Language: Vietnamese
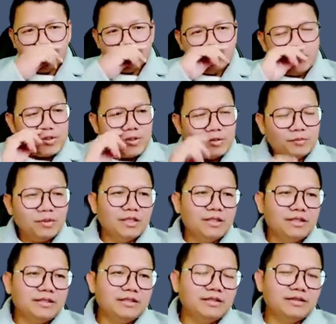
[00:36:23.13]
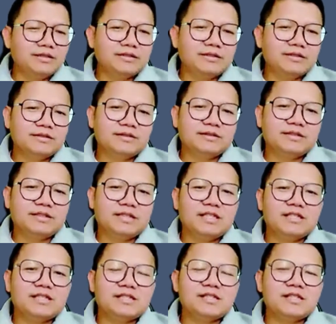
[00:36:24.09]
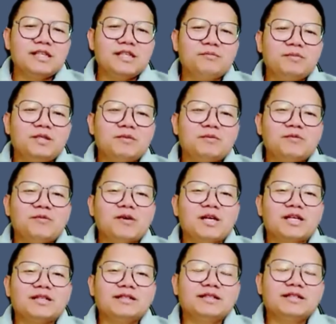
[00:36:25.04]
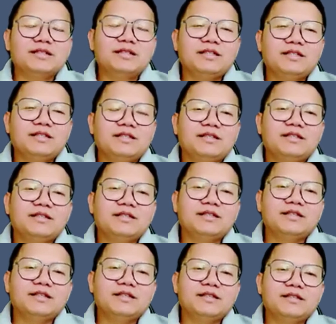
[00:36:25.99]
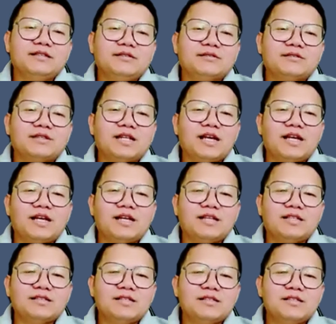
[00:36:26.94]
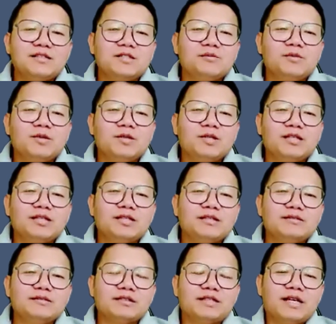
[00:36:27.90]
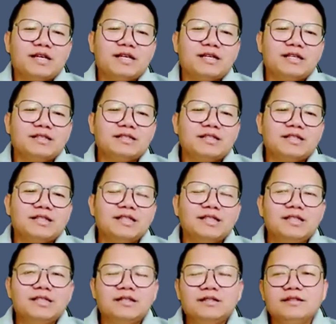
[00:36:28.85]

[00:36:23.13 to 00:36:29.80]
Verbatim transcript: super kdc p bột bột lục ta sân xây dựng một hay năng lục ta ưng nari